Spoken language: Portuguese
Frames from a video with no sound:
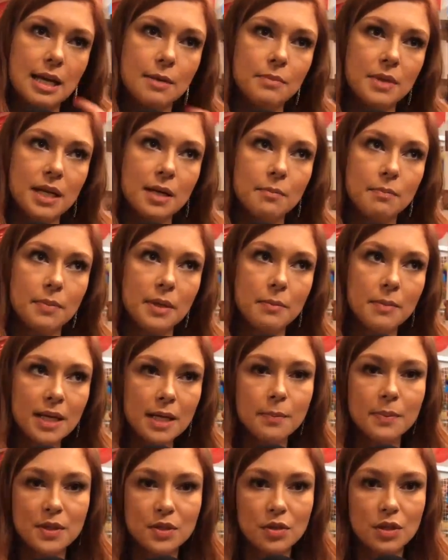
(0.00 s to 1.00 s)
A minha
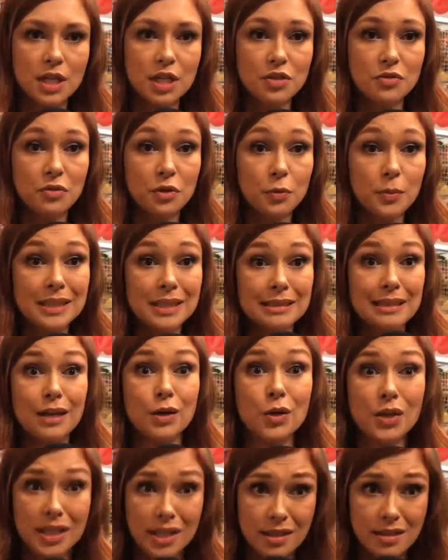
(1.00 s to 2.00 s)
primeira personagem foi uma
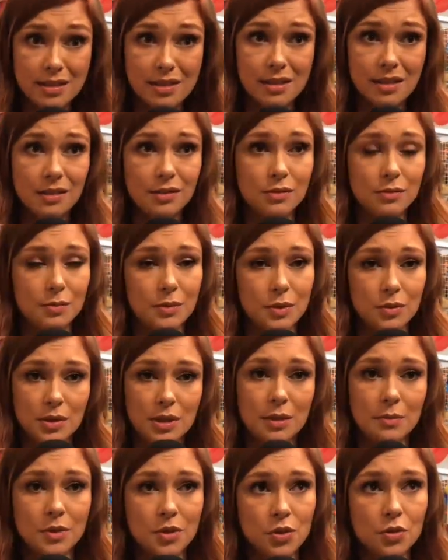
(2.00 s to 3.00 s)
antagonista numa
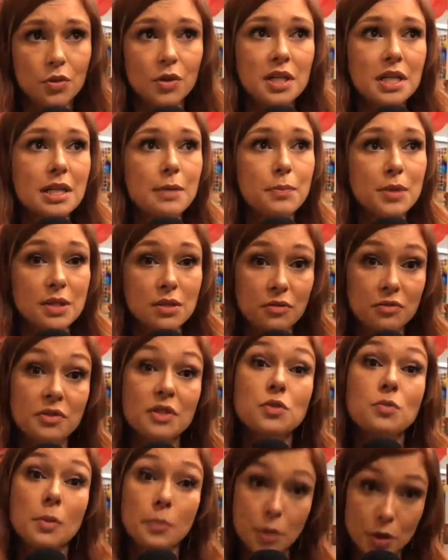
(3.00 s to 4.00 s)
outra emissora, depois eu
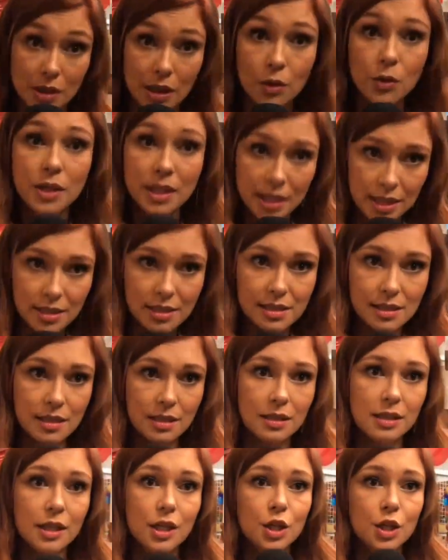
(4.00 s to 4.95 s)
fiz uma protagonista